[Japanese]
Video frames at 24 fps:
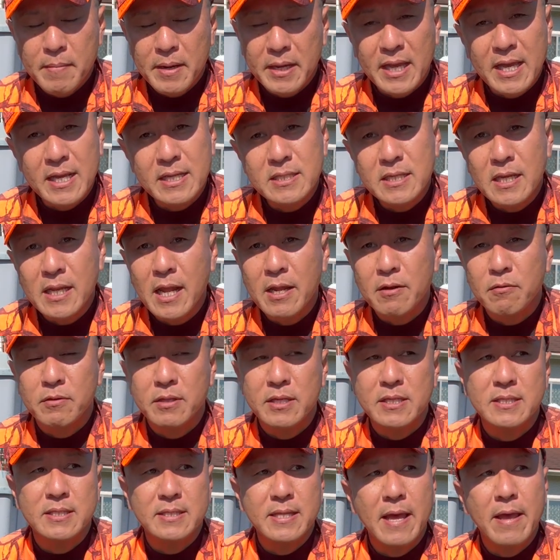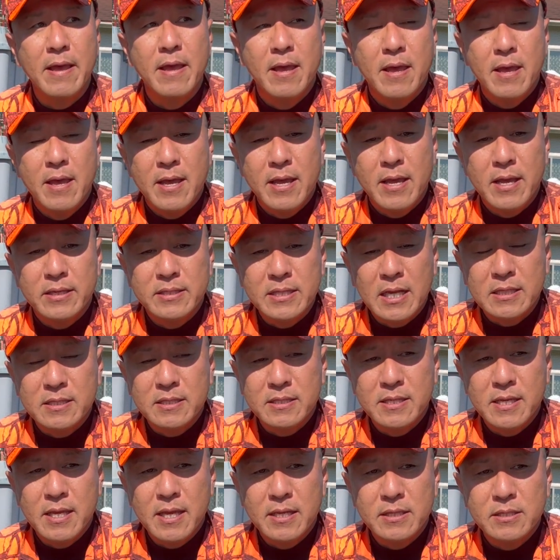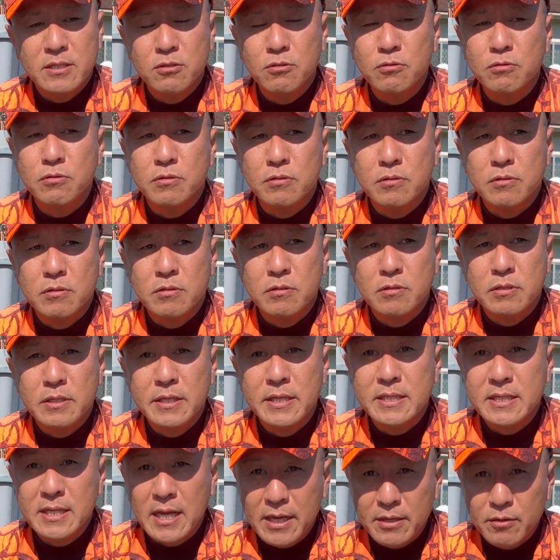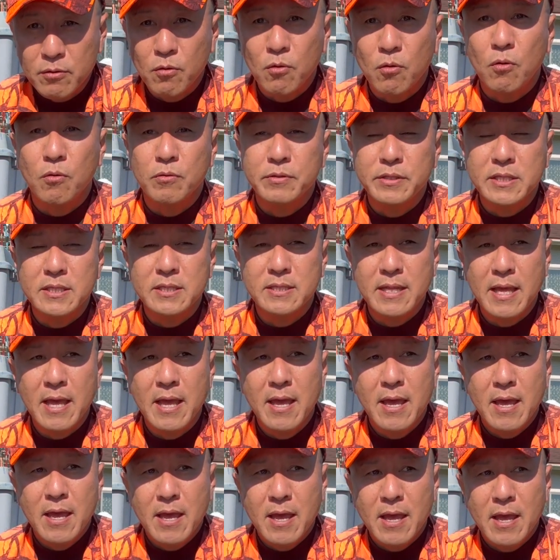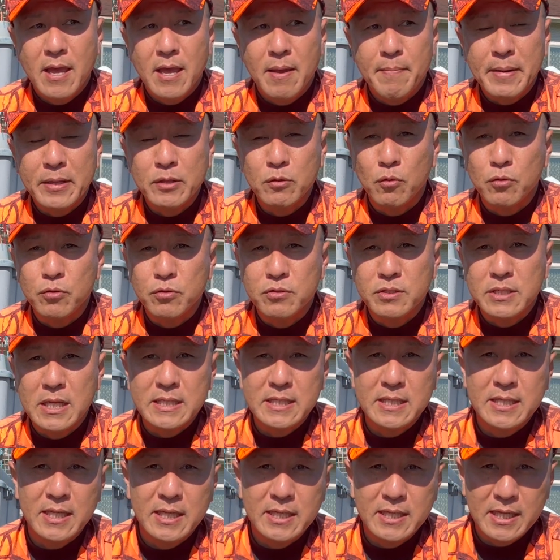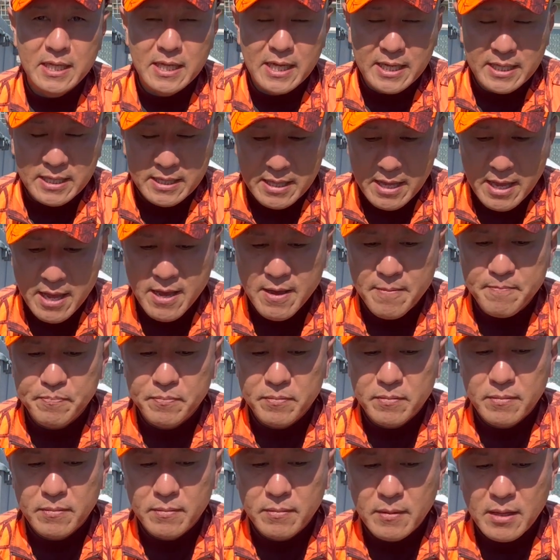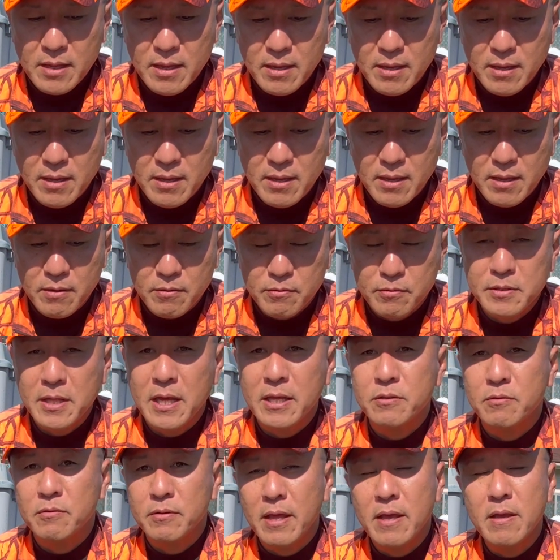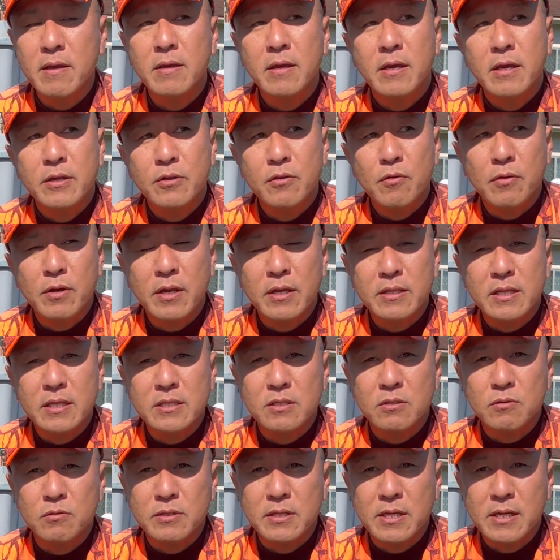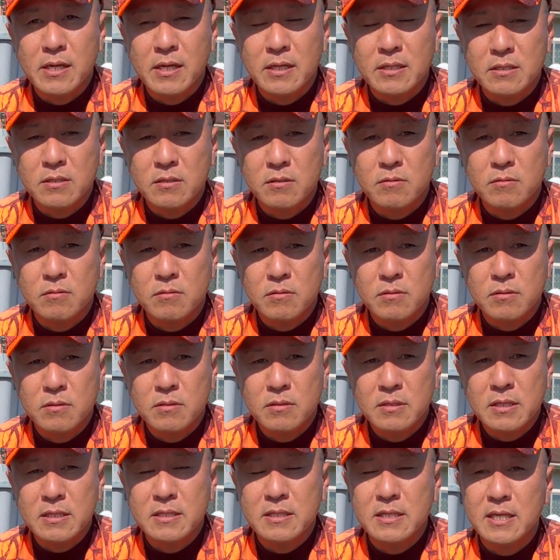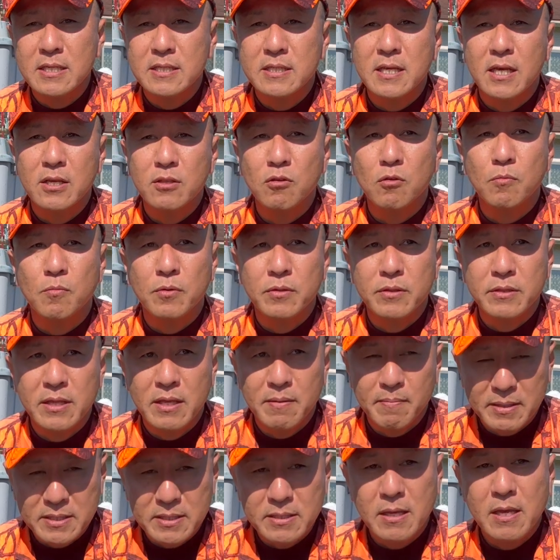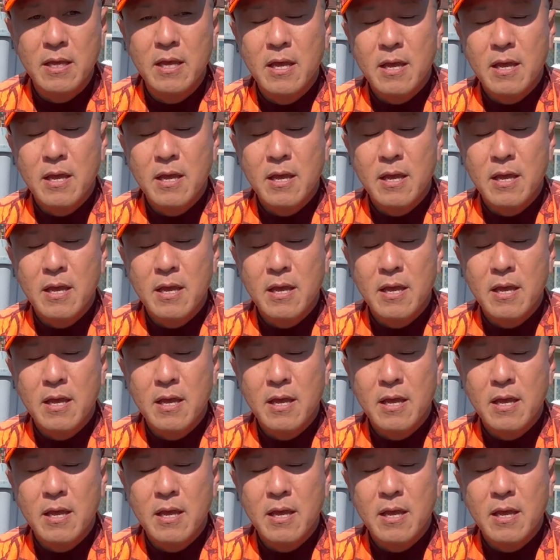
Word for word: 県社内のですね、撮影する機材の方をですね、導入させていただいて、普段のね、猟犬たちの生活、撮影したいと思っています。